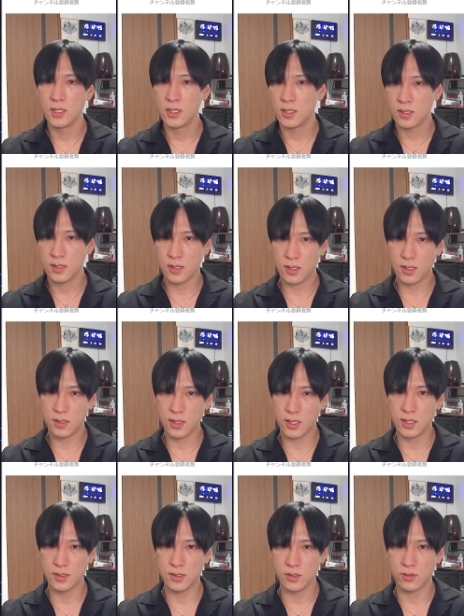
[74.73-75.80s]
で、
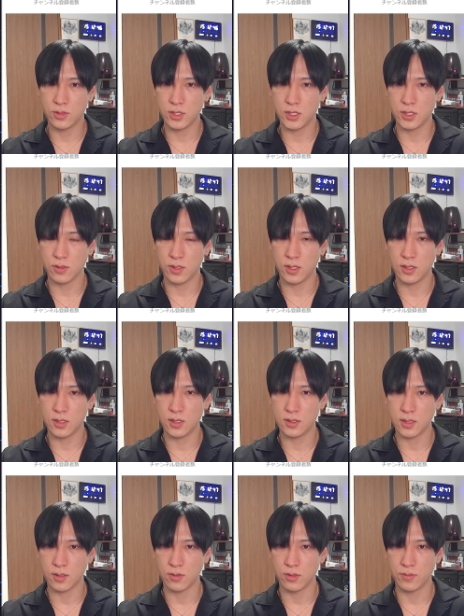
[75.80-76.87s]
75日移動平均線、
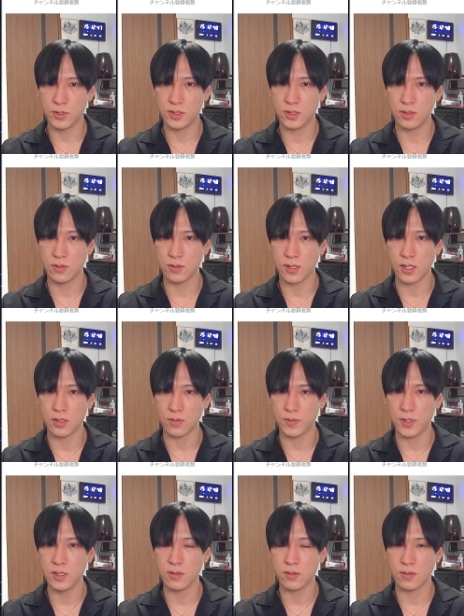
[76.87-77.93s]
この水色のラインと
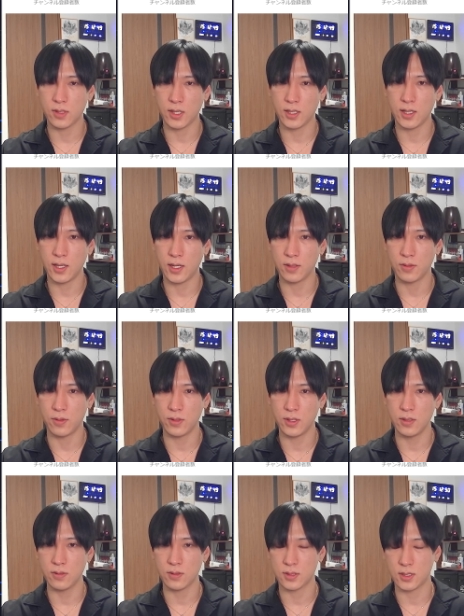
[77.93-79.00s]
ピンクのラインが
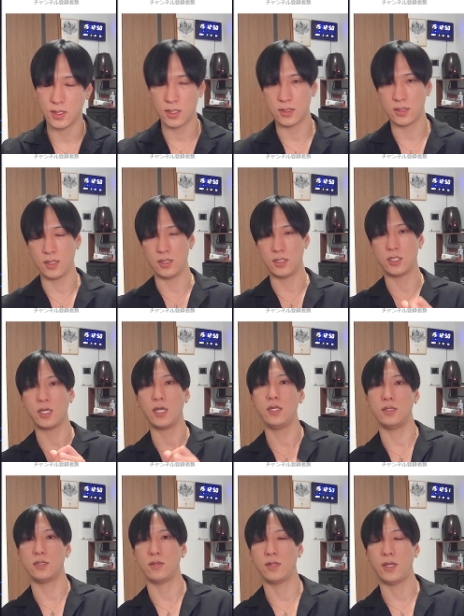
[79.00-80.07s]
ゴールデンクロス形成近いんで
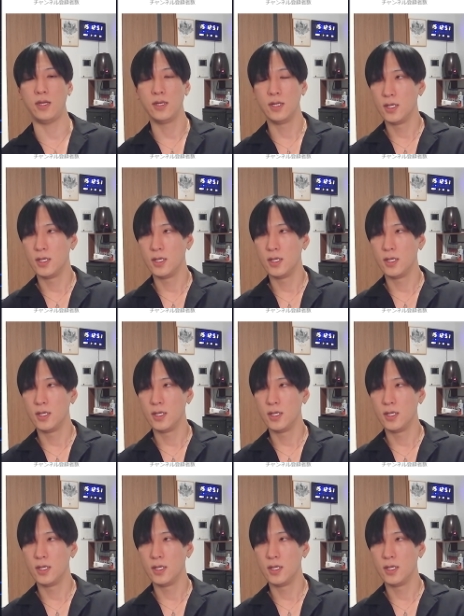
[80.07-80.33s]
すよね。